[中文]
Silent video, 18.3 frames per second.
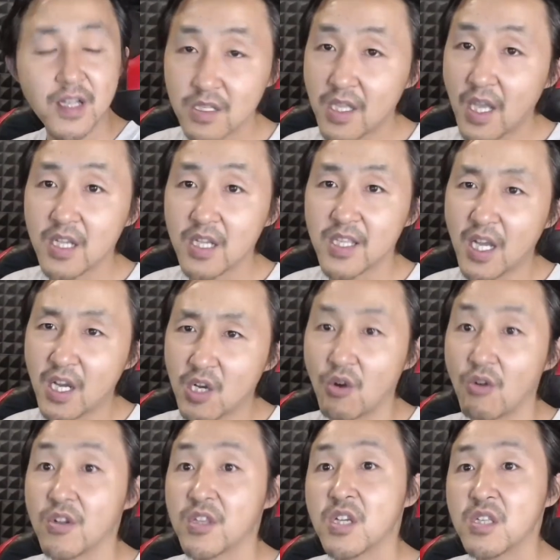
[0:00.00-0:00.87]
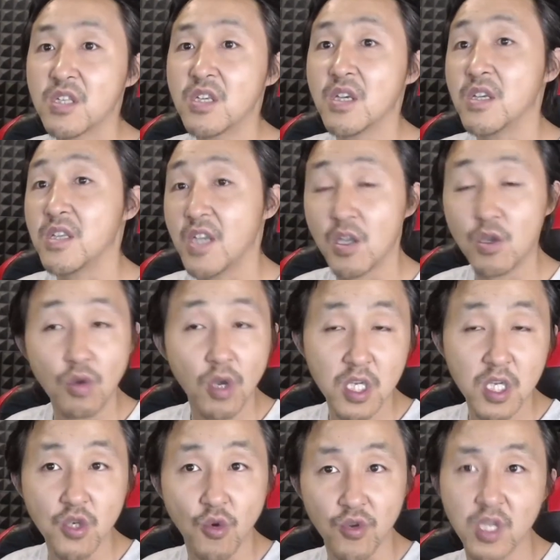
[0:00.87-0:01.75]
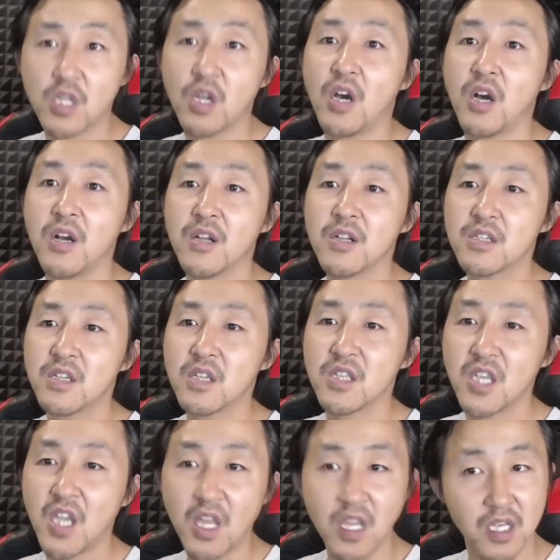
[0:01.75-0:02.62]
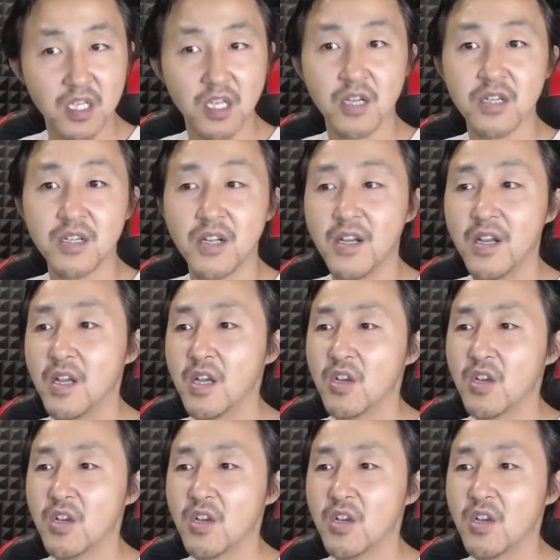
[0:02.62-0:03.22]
但是他搞经济也确实有一套，这你也得承认。